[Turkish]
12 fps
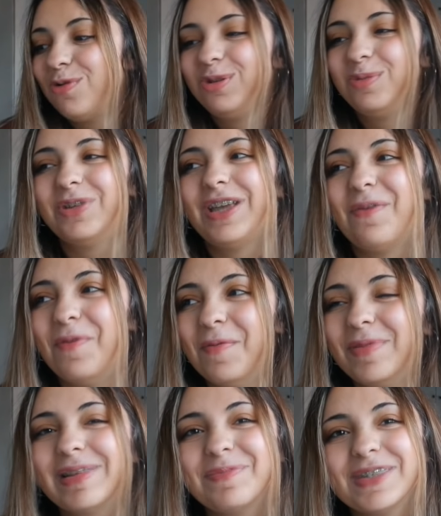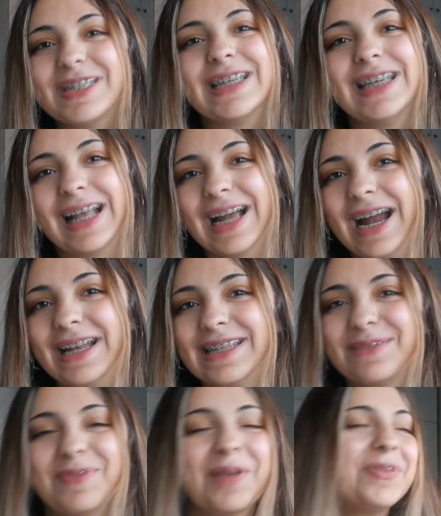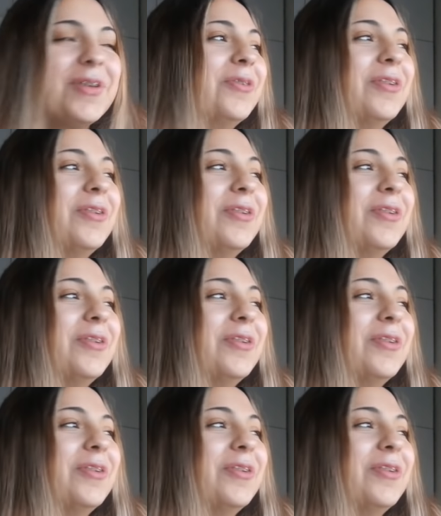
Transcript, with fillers: kurulumunu yapamadığım için yine kardeşim yaptı.